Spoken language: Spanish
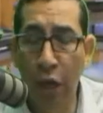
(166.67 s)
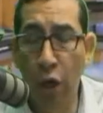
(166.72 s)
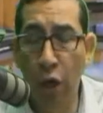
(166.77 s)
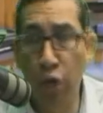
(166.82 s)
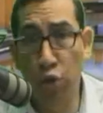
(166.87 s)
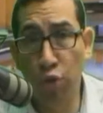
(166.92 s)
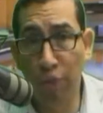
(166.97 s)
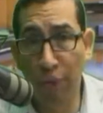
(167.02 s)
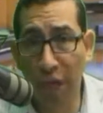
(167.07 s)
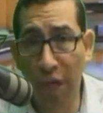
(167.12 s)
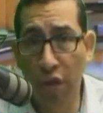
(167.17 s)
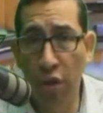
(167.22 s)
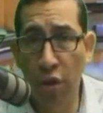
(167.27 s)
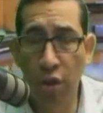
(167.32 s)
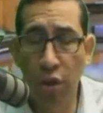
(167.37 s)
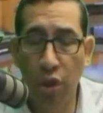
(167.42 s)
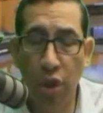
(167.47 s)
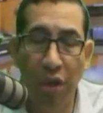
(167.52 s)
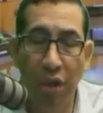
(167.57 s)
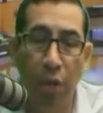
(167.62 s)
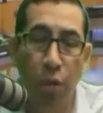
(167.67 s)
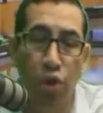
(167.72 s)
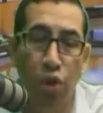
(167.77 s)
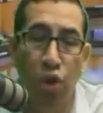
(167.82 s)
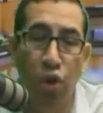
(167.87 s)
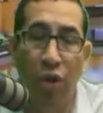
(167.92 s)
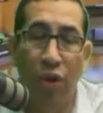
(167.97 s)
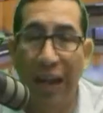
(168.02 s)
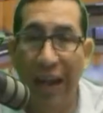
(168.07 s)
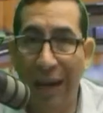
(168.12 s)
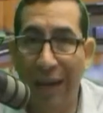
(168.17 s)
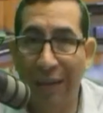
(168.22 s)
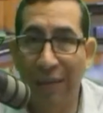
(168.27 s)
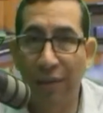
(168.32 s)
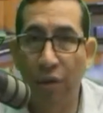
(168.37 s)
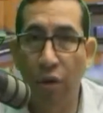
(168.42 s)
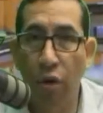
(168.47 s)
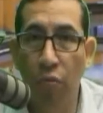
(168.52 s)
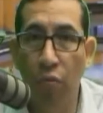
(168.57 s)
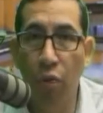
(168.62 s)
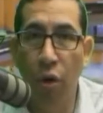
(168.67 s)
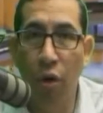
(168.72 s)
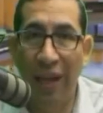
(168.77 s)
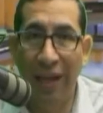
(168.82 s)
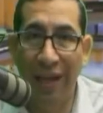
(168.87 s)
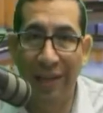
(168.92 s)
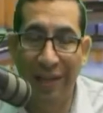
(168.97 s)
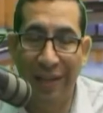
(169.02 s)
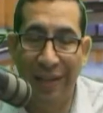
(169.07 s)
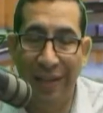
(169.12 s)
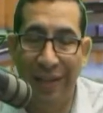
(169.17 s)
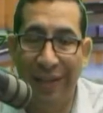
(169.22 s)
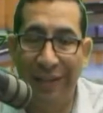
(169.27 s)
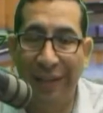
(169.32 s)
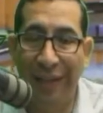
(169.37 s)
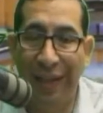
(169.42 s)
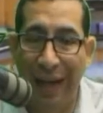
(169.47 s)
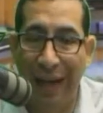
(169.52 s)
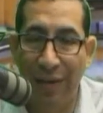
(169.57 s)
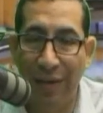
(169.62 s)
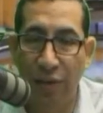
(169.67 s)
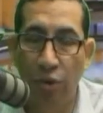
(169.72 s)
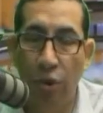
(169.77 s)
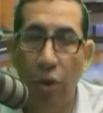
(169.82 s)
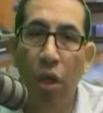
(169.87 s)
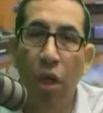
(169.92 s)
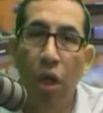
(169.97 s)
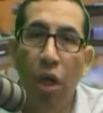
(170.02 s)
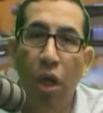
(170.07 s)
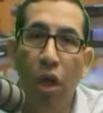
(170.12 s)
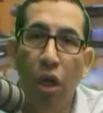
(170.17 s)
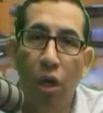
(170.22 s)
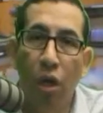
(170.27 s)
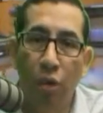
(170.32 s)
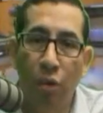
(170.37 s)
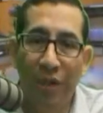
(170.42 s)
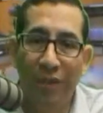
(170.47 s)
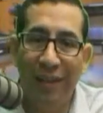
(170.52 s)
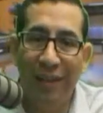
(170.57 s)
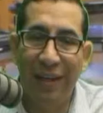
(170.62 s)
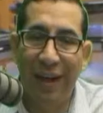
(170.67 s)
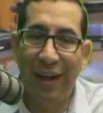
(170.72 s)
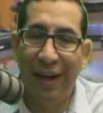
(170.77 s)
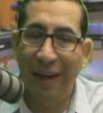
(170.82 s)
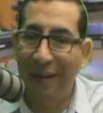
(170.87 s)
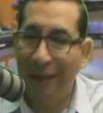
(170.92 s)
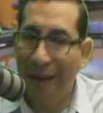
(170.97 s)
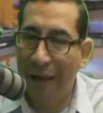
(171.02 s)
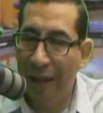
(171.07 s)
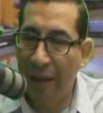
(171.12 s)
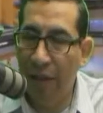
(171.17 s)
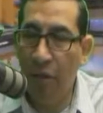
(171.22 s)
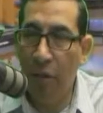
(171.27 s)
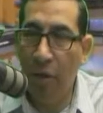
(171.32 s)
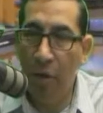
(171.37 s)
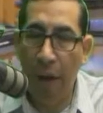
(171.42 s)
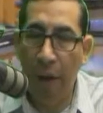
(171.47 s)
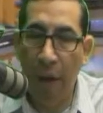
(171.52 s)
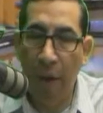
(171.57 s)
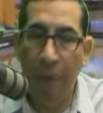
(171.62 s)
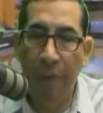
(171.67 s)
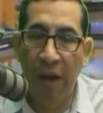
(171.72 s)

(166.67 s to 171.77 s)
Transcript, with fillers: de los medios devocionales, como es en este caso nuestra radio.